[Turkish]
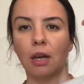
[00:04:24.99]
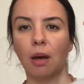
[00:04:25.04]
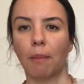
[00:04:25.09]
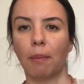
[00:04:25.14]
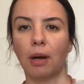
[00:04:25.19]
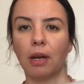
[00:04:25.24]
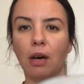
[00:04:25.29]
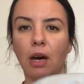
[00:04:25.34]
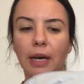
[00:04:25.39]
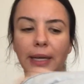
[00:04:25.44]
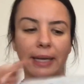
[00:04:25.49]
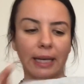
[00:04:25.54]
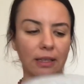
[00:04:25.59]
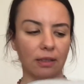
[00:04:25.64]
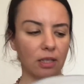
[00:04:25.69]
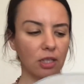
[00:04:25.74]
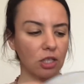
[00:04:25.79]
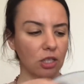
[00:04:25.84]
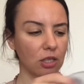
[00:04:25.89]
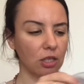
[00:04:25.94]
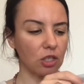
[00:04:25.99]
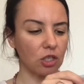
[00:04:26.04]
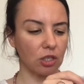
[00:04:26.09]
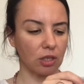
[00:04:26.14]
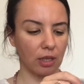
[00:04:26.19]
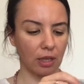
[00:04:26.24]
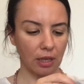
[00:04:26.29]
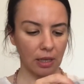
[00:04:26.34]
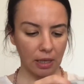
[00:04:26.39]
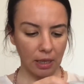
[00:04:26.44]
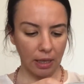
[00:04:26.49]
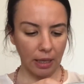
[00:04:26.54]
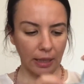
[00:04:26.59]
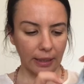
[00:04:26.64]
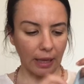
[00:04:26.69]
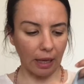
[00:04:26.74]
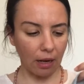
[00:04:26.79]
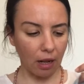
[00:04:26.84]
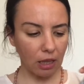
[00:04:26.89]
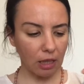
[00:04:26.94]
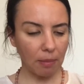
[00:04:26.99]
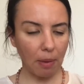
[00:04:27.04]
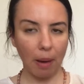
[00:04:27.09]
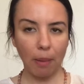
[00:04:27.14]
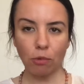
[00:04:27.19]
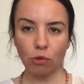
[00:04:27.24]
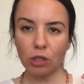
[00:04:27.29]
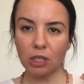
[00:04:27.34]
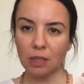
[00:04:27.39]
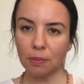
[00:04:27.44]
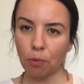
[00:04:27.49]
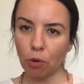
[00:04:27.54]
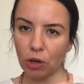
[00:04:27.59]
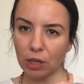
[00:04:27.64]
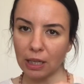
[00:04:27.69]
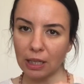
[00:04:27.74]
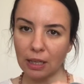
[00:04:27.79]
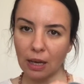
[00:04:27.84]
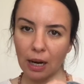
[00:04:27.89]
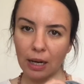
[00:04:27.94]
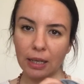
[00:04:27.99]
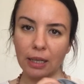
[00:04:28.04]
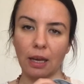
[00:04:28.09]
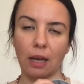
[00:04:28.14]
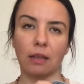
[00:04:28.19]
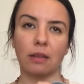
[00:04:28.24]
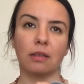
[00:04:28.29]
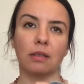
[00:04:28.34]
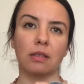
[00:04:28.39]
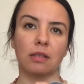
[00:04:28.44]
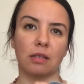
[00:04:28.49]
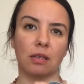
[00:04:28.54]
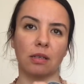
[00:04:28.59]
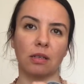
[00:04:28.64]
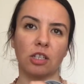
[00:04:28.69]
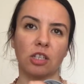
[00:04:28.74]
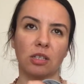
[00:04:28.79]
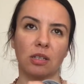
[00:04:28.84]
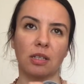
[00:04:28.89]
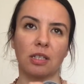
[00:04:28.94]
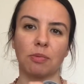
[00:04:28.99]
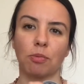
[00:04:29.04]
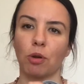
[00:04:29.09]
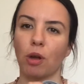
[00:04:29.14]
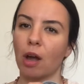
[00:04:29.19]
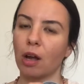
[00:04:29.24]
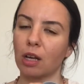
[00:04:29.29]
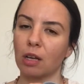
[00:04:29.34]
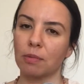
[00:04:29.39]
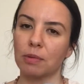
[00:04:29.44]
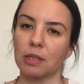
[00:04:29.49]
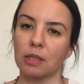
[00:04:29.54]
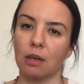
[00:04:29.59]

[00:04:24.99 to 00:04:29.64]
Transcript: Bayağı geniş. İçine genelde ben bunu spora giderken işte içine spor ayakkabısı,